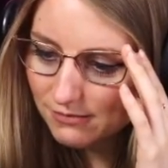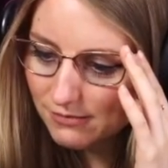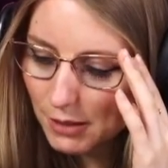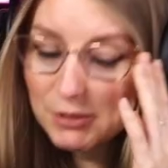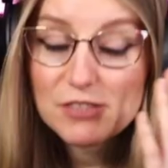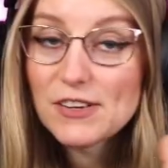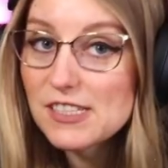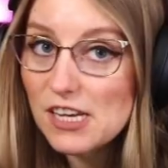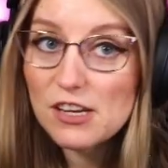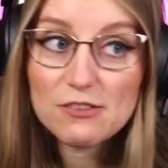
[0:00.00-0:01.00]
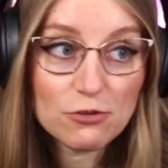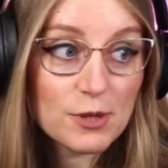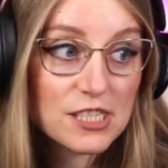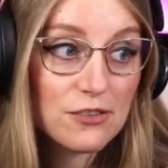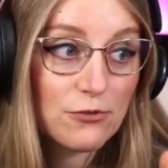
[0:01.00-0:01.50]
aber es war sehr
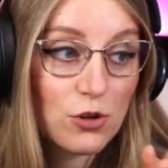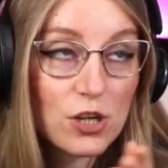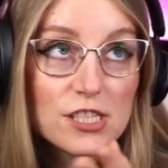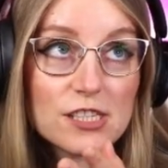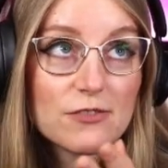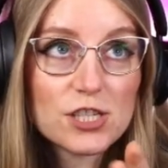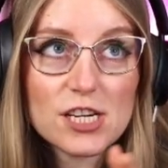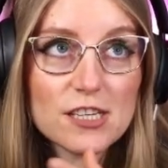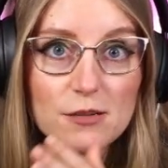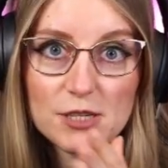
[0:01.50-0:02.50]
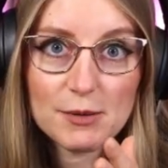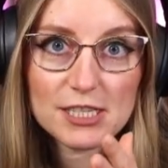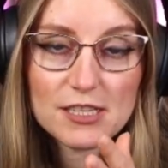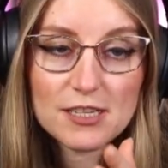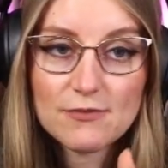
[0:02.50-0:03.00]
informativ. Für Leute, die wahrscheinlich in dem Thema
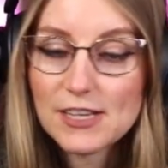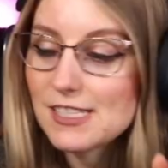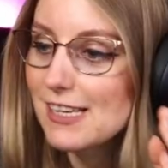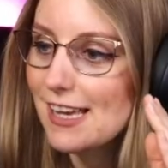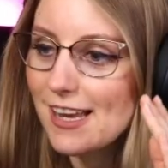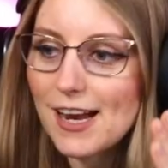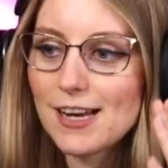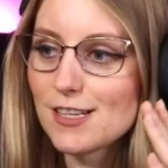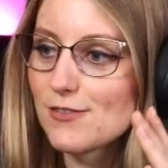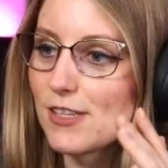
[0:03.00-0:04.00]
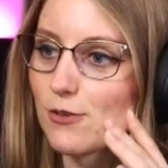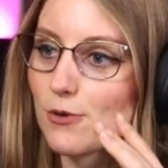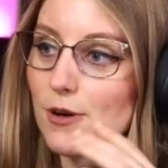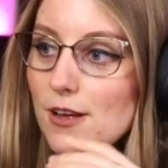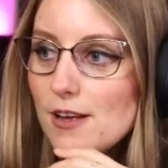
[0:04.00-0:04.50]
drin sind, war es geiles
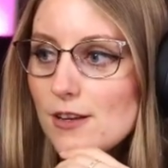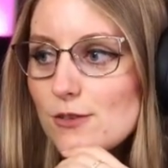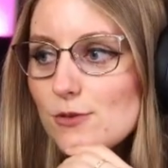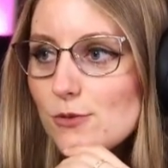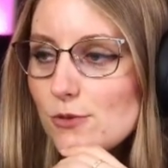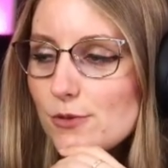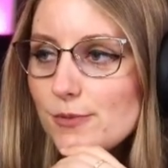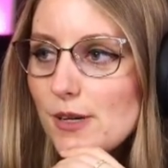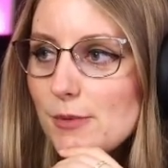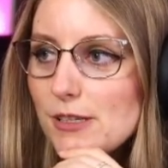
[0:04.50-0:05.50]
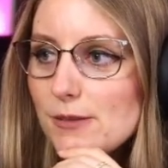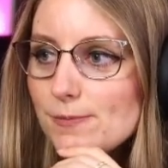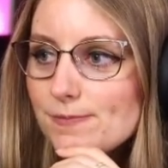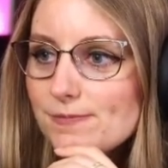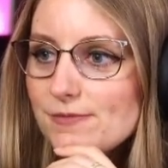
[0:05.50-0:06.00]
Video. So, aber
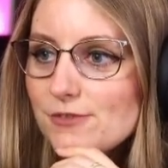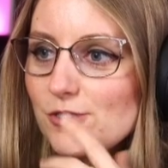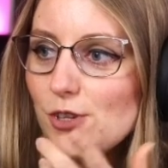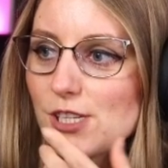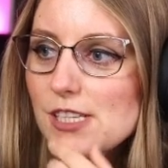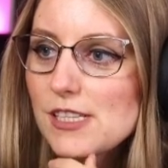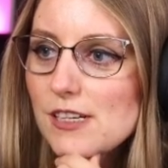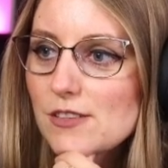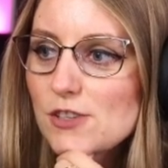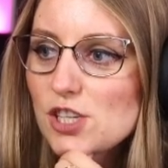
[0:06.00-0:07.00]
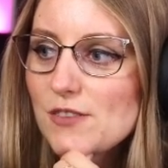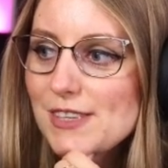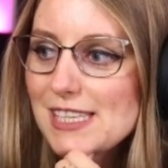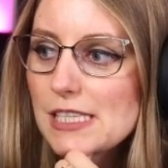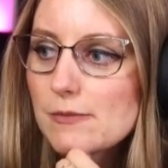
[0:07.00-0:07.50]
für Leute, die es halt nicht verstehen wie
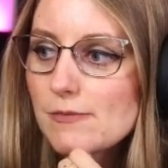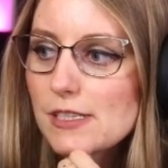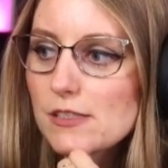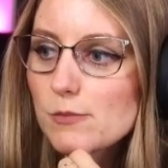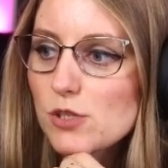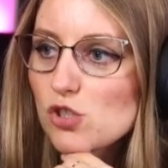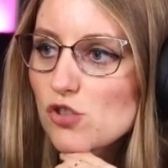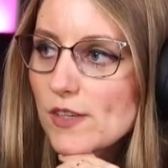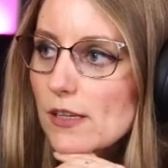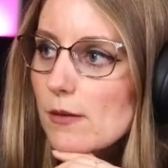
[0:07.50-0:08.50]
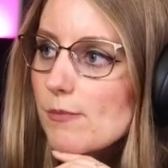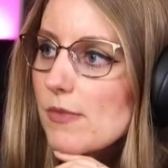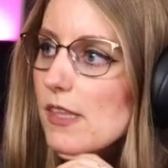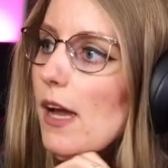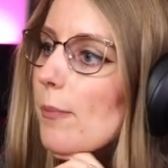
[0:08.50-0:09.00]
ich, war das ein bisschen schwierig.
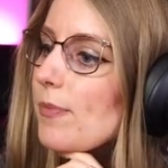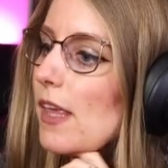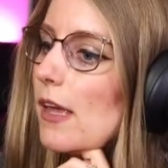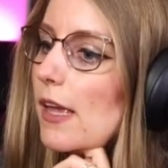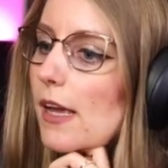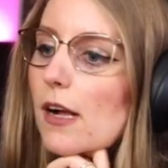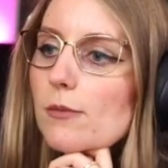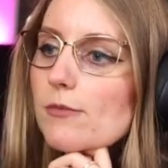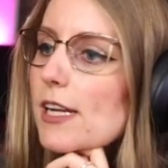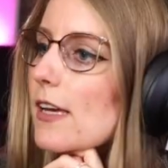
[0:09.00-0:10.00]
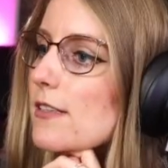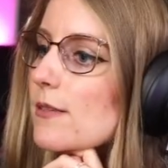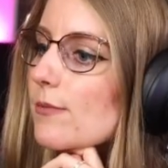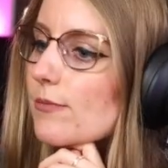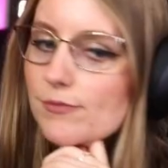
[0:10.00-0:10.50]
Na, egal, weiter
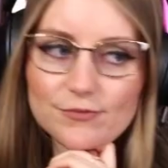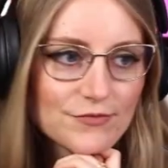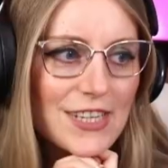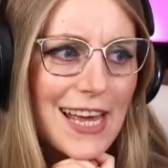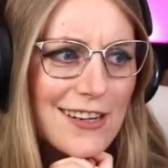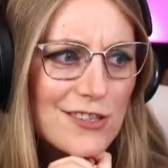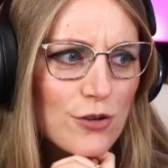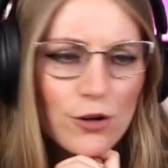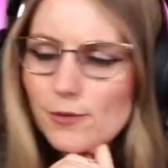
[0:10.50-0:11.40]
geht's. Wir lernen das noch.